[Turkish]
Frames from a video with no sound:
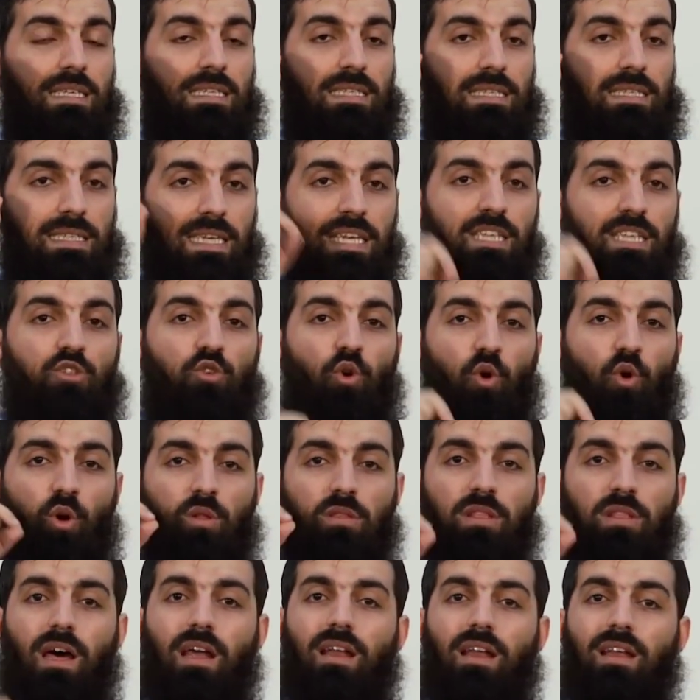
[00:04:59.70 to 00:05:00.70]
Siz
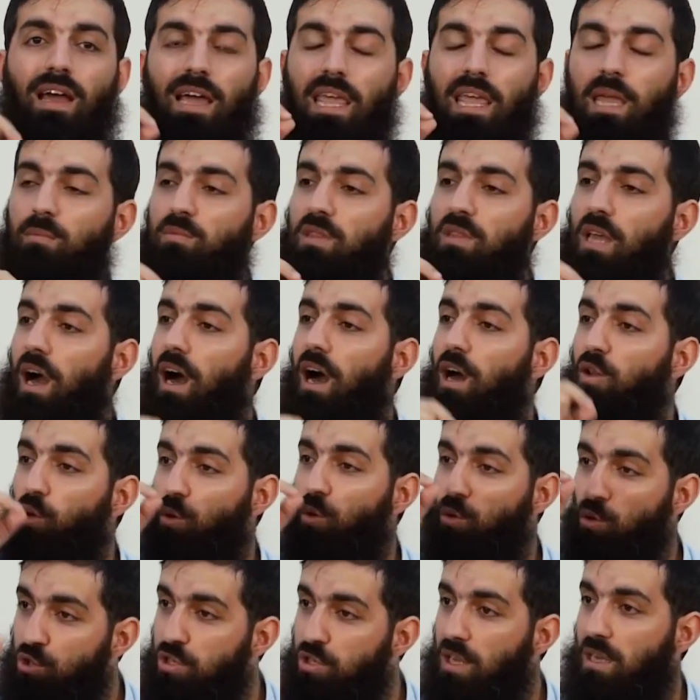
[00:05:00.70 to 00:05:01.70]
onlarla imtihan
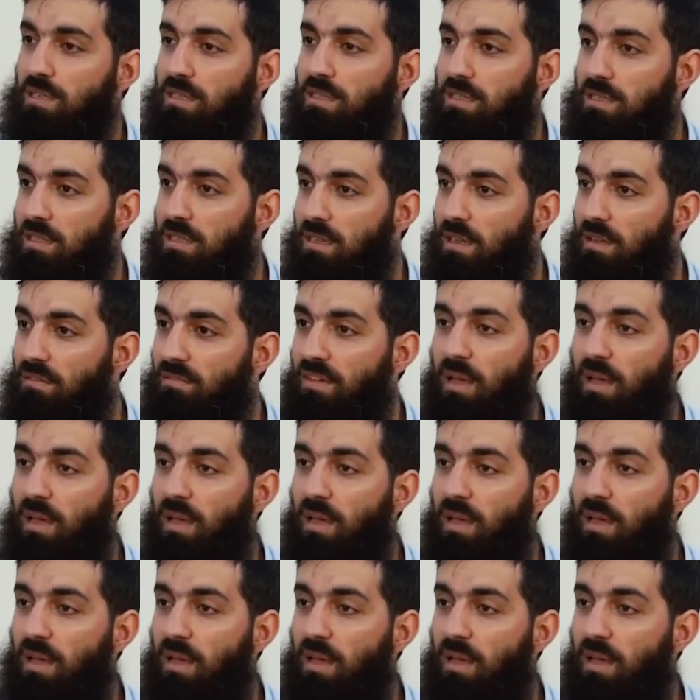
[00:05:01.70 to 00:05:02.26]
olursanız